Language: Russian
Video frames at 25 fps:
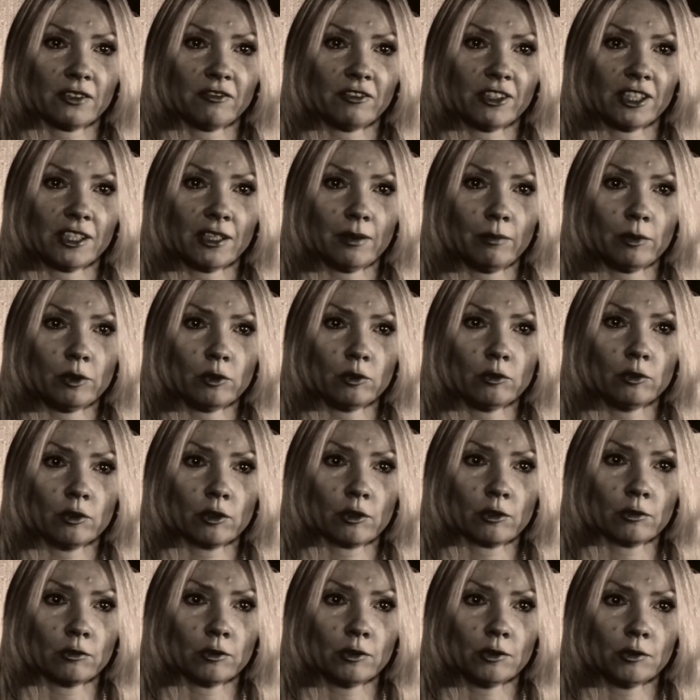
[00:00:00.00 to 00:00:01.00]
в землю
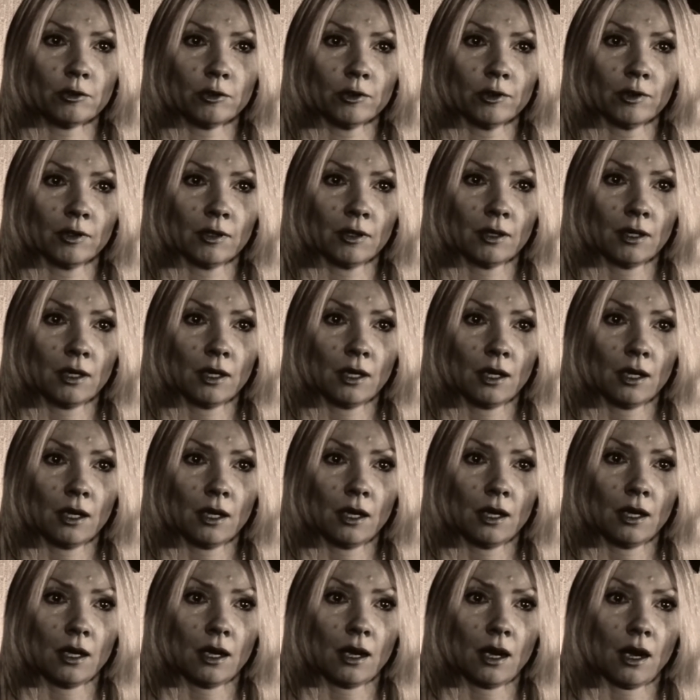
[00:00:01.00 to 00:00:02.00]
грудью,
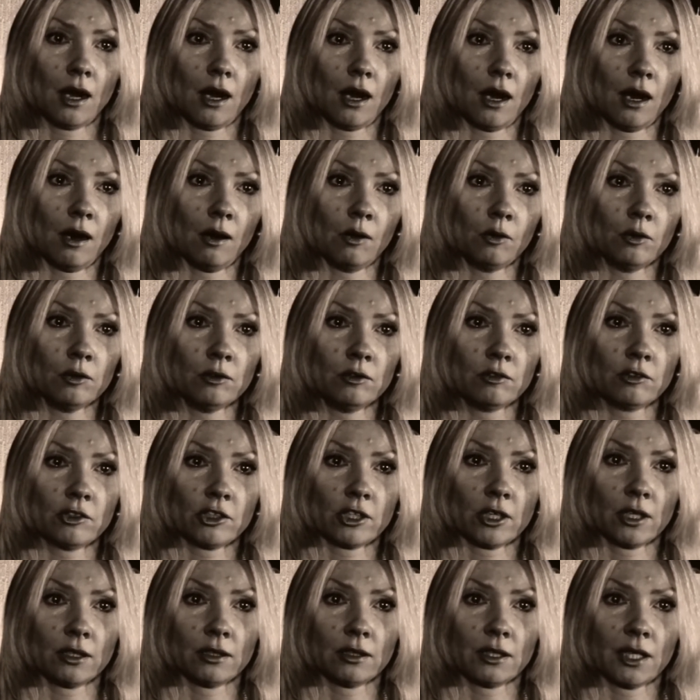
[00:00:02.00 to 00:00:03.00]
а он,
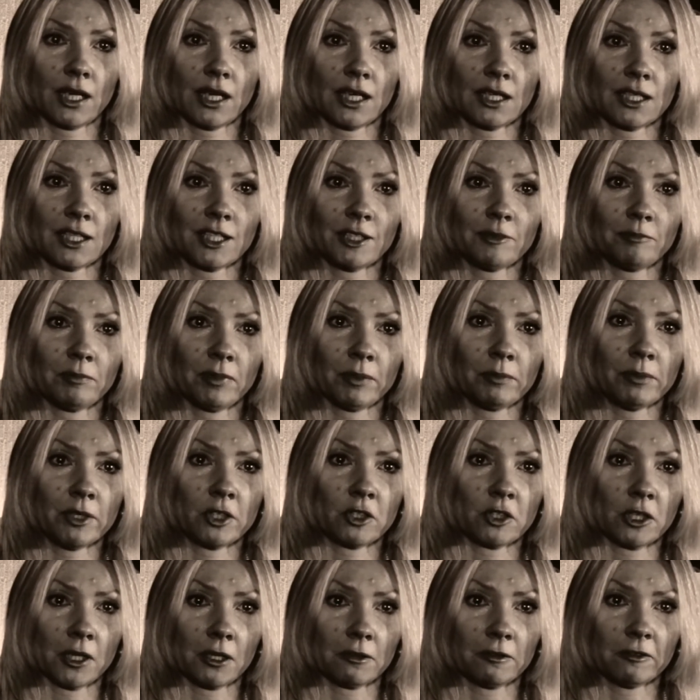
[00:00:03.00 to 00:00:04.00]
шатаясь,
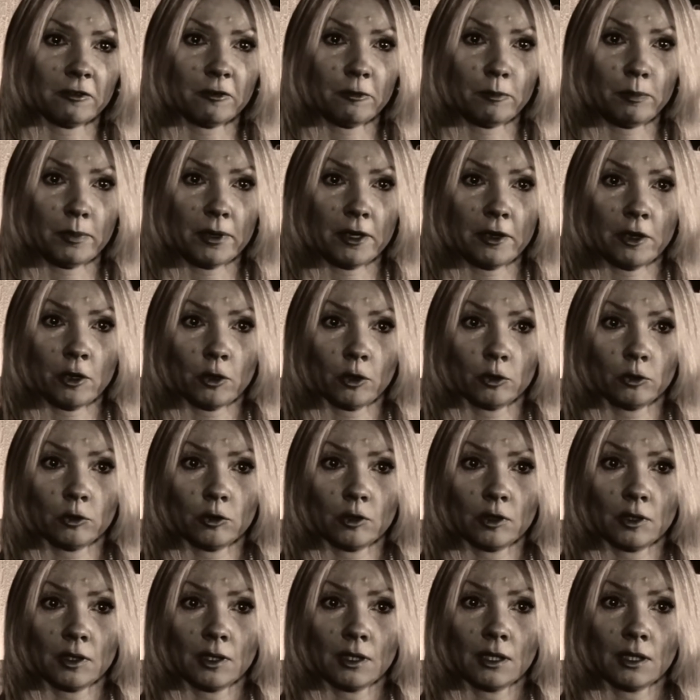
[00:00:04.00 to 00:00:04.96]
побежал вперед.